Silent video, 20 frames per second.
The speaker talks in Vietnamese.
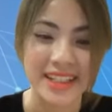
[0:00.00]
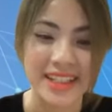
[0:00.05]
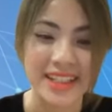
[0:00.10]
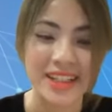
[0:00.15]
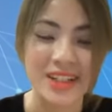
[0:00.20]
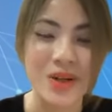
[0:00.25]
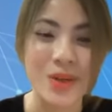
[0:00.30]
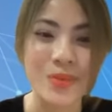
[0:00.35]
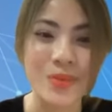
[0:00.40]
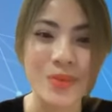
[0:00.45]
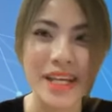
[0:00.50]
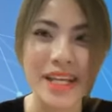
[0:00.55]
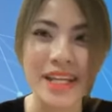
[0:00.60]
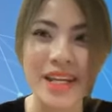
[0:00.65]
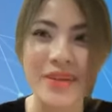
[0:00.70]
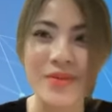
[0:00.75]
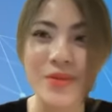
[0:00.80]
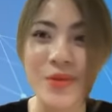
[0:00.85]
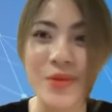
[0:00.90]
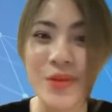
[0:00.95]
À, hôm nay thì
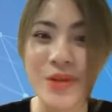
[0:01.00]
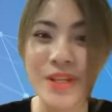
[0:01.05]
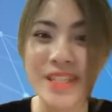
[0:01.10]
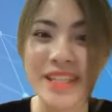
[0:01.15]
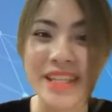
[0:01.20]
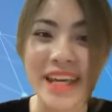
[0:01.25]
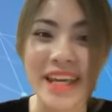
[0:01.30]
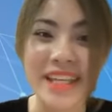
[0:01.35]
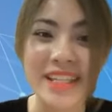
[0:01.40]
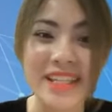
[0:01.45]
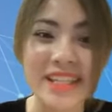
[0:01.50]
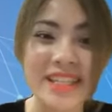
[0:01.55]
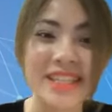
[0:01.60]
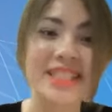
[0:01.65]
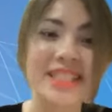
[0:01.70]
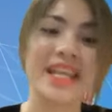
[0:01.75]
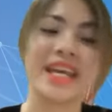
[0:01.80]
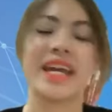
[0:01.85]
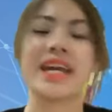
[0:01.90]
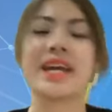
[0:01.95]
em Vui sẽ chia
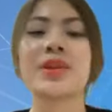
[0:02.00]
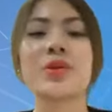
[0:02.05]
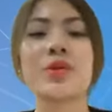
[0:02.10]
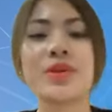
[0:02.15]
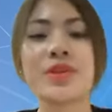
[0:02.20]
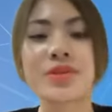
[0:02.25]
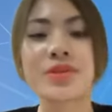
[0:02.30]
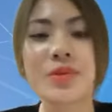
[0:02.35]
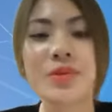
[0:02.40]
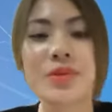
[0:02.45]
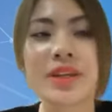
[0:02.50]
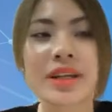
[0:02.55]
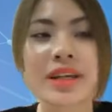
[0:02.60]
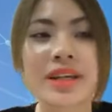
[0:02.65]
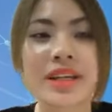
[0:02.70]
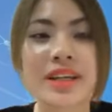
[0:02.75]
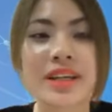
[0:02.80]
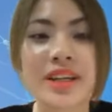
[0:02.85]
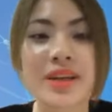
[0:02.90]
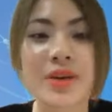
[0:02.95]
sẻ cái nội dung
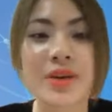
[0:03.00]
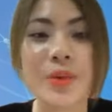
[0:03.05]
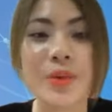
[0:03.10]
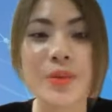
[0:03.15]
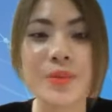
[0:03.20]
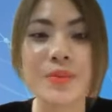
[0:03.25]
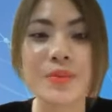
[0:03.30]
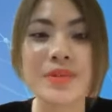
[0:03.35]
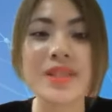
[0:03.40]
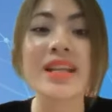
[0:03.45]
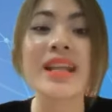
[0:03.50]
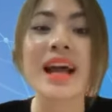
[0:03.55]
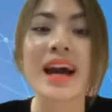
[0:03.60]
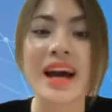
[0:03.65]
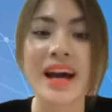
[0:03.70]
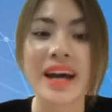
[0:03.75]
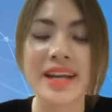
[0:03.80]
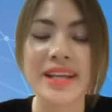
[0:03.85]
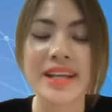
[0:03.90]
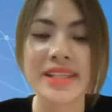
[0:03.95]
này cũng rất là
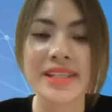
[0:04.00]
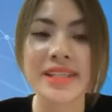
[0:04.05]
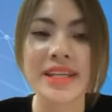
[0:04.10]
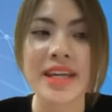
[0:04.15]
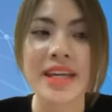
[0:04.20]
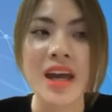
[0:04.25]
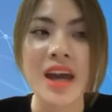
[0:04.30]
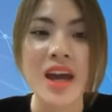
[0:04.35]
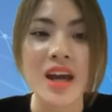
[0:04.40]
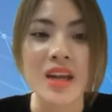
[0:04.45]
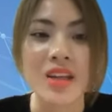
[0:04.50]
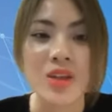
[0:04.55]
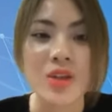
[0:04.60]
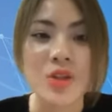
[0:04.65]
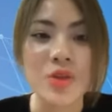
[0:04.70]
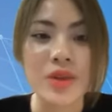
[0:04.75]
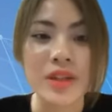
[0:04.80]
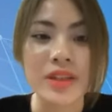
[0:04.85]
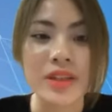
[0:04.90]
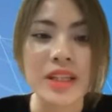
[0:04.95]
hay anh chị. Nói
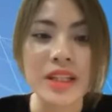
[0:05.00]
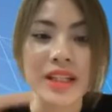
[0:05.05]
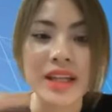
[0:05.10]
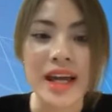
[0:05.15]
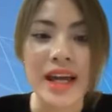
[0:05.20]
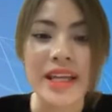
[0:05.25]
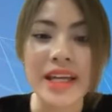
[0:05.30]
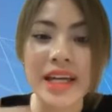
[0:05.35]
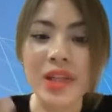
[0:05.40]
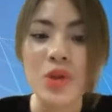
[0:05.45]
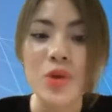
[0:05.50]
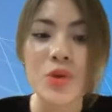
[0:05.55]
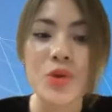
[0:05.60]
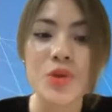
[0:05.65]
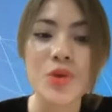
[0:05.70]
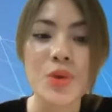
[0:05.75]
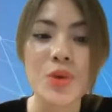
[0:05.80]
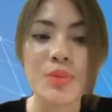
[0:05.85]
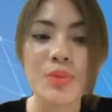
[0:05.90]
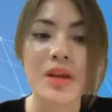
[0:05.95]
chung là tất cả những cái nội
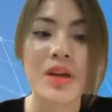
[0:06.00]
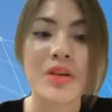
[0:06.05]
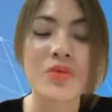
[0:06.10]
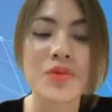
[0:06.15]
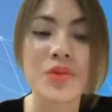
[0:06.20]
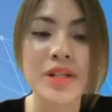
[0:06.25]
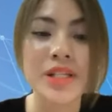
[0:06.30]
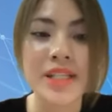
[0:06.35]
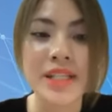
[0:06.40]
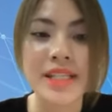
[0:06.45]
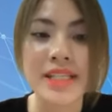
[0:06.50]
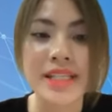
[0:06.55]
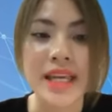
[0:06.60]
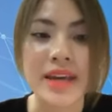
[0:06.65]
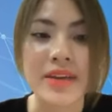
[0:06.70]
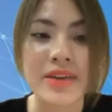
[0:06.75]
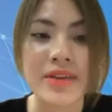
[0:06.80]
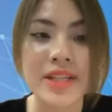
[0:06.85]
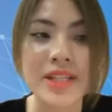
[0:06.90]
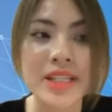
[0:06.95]
dung mà em Vui chia
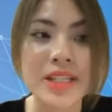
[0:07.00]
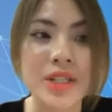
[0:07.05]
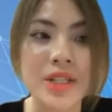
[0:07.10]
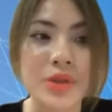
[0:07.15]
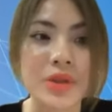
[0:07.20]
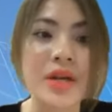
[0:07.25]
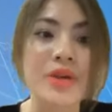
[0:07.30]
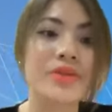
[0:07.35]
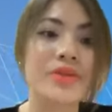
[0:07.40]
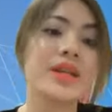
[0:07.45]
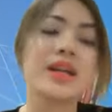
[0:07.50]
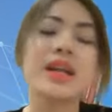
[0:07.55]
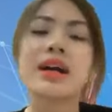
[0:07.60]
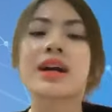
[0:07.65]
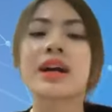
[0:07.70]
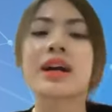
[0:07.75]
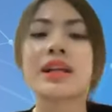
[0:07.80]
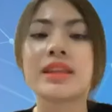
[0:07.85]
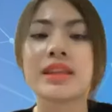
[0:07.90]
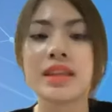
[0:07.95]
sẻ với anh chị nó đều rất là
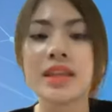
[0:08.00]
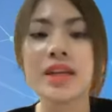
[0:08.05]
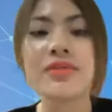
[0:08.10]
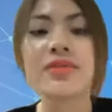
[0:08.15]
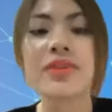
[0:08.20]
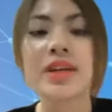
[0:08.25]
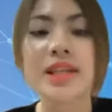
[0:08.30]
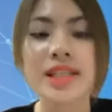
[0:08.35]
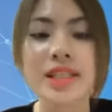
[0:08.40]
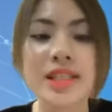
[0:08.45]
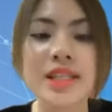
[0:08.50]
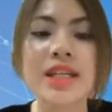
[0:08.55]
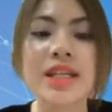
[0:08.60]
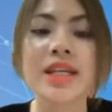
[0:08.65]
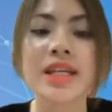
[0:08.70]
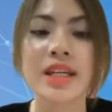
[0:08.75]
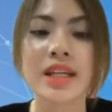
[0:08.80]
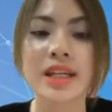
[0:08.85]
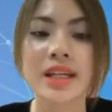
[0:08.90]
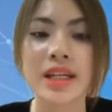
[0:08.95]
cần thiết với anh
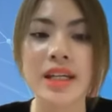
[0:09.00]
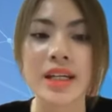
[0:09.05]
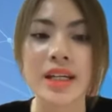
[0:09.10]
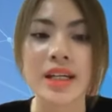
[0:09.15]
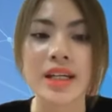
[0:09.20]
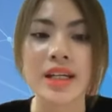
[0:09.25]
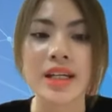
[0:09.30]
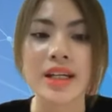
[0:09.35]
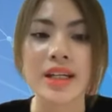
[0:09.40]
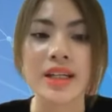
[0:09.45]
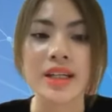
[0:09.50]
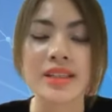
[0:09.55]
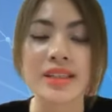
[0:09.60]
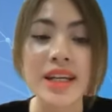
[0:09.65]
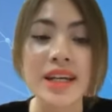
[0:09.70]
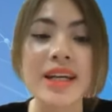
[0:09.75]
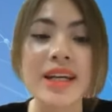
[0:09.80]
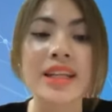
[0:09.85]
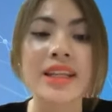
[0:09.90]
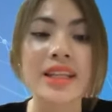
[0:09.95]
chị. Rất
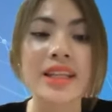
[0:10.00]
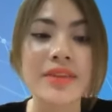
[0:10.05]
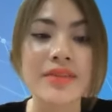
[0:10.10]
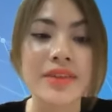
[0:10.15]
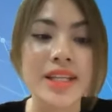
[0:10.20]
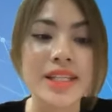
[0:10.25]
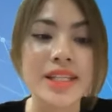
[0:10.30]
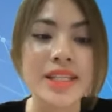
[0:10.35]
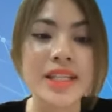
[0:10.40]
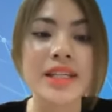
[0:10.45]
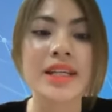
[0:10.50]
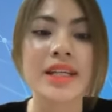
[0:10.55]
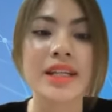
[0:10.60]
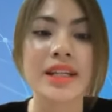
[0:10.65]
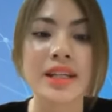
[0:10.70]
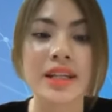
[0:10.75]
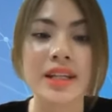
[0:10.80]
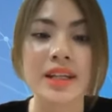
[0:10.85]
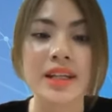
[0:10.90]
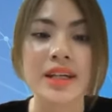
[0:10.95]
là cần thiết với anh chị.
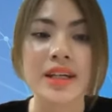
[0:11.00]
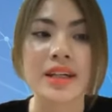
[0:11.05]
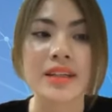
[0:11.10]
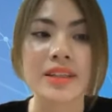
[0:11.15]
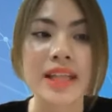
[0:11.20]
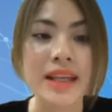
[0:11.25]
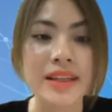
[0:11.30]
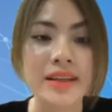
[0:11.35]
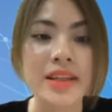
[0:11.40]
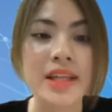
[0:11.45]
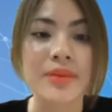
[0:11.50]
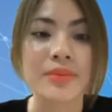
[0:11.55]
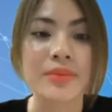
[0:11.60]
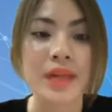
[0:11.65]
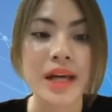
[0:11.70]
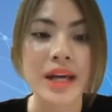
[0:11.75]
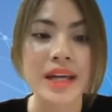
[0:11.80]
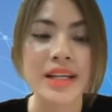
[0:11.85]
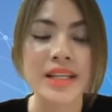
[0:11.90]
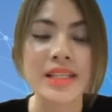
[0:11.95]
À, tại thời điểm
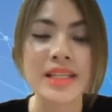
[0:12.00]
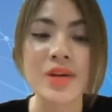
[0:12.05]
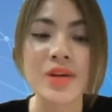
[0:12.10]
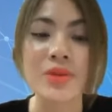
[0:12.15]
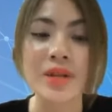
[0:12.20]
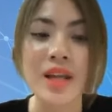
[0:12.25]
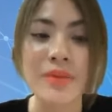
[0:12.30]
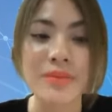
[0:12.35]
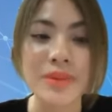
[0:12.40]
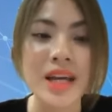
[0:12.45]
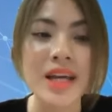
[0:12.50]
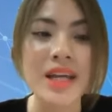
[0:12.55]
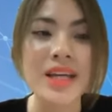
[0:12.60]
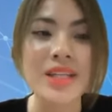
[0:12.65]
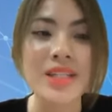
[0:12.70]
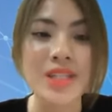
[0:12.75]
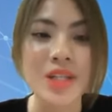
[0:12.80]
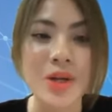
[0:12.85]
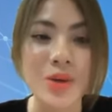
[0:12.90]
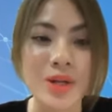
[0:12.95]
này, trong năm nay,
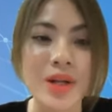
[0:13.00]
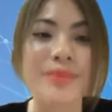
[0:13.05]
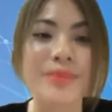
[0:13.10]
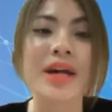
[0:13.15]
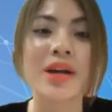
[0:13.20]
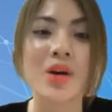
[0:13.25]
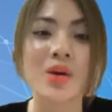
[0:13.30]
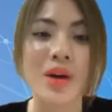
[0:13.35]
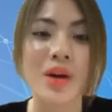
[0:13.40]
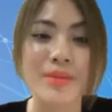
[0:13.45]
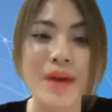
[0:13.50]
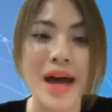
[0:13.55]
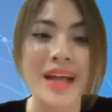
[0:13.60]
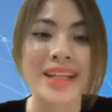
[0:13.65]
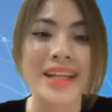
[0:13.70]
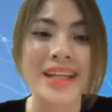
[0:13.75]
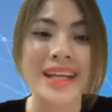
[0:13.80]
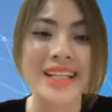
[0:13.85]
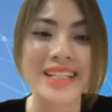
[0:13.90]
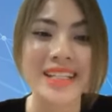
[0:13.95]
trong năm hai không hai ba
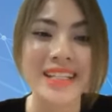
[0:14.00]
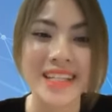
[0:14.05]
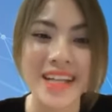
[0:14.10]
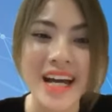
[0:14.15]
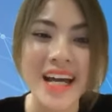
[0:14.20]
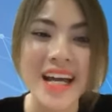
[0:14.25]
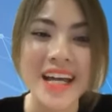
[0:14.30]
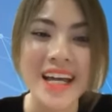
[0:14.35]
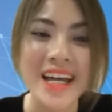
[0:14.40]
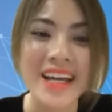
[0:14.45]
này anh chị nhé.